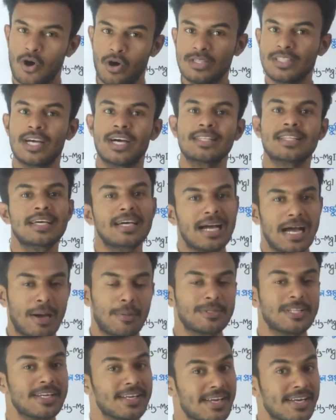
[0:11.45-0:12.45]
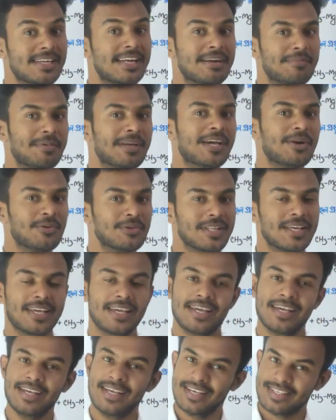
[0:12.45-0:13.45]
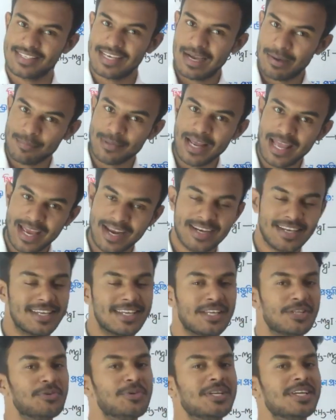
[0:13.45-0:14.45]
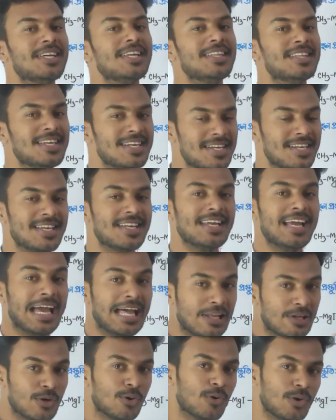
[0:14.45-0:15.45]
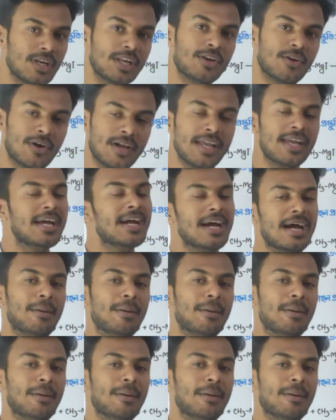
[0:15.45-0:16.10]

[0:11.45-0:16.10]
অর্থাৎ আমাদের কিকনাট বিকারক থেকে যে আমরা এক ডিগ্রি দুই ডিগ্রি তিন ডিগ্রি অ্যালকোহলই নয়